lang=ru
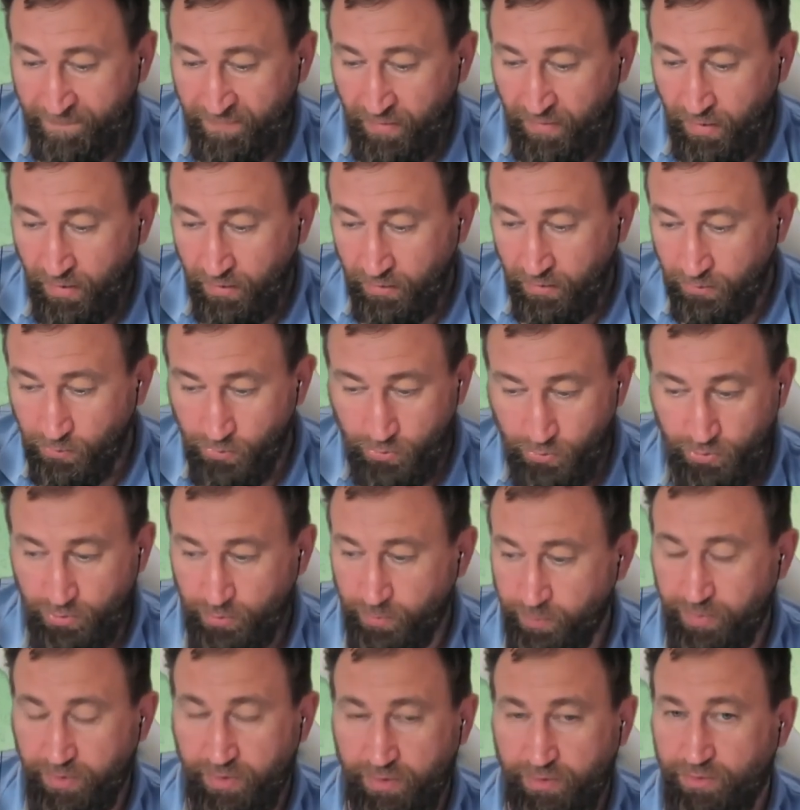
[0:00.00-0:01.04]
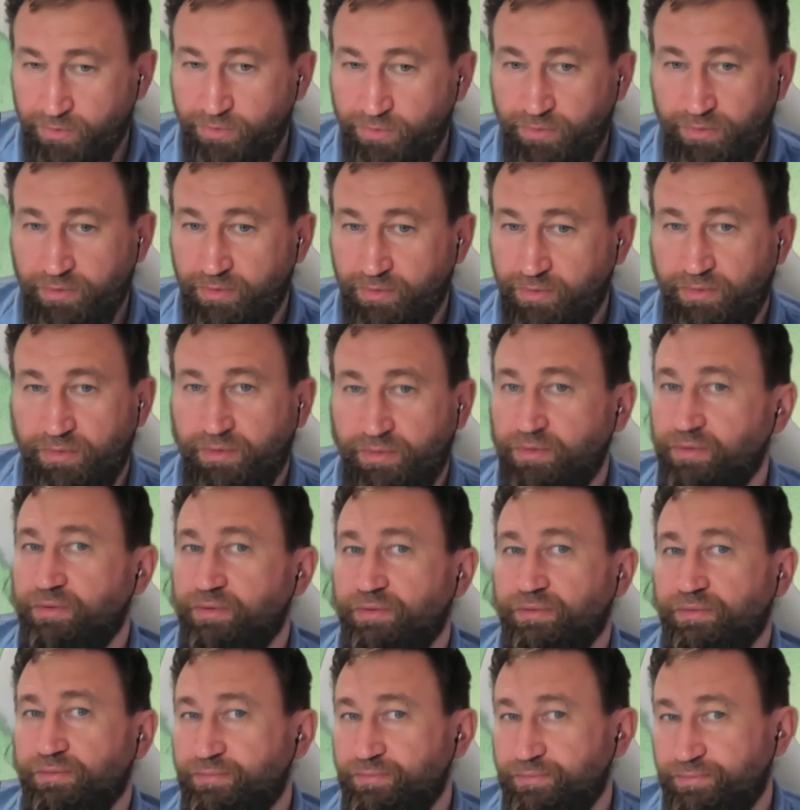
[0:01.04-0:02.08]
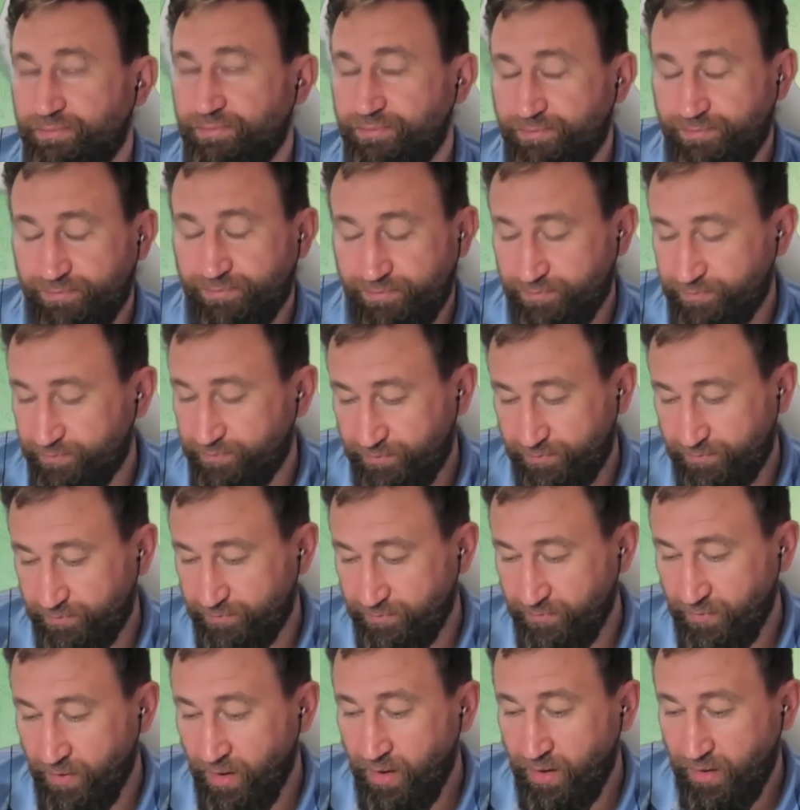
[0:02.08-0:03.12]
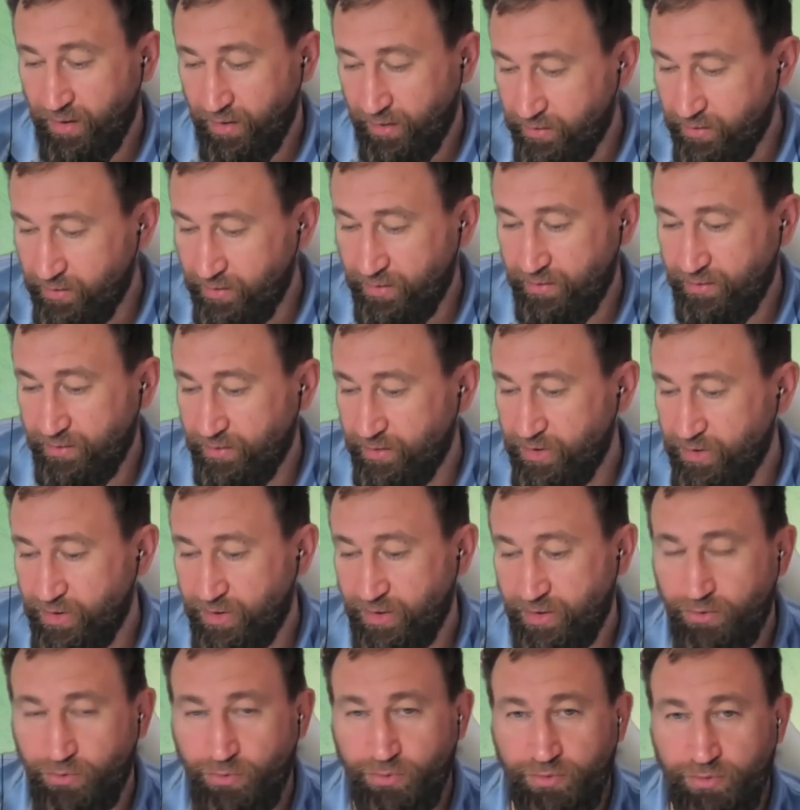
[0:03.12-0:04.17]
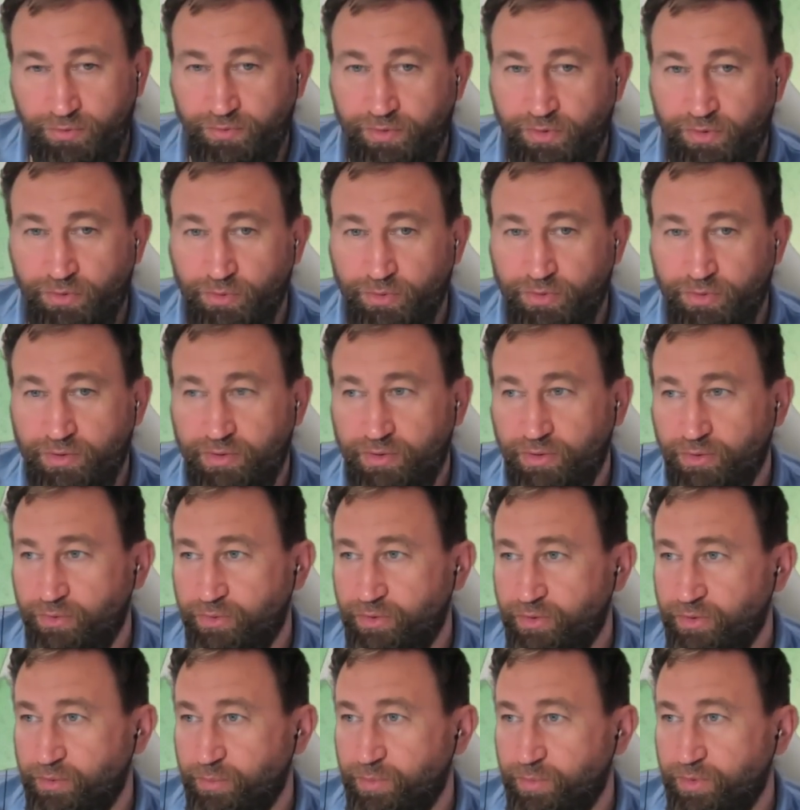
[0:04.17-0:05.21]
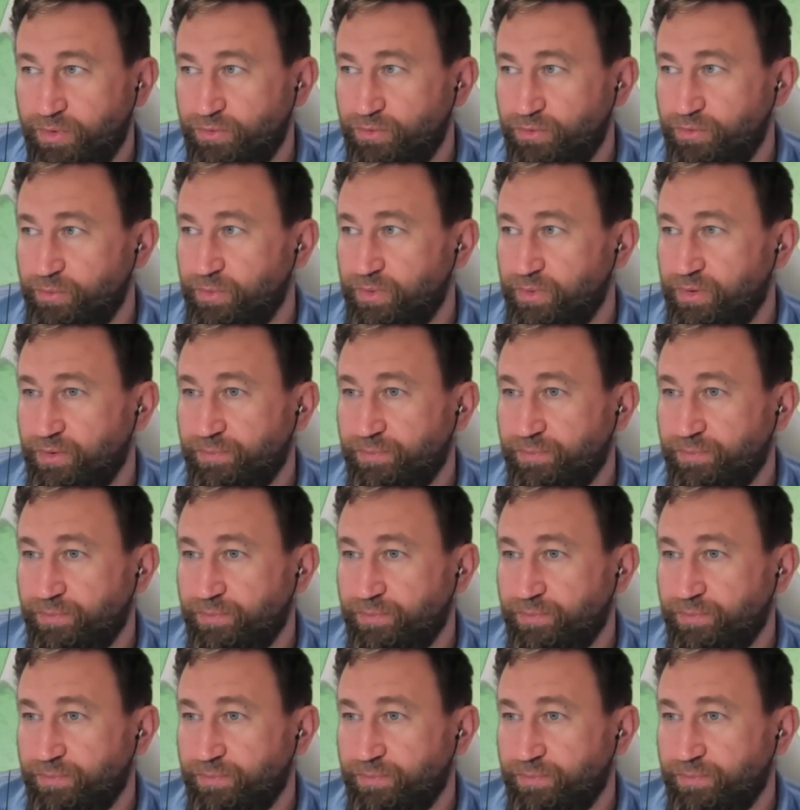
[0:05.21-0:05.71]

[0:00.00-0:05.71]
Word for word: то, что происходит, это, это очередной виток хроник безумия.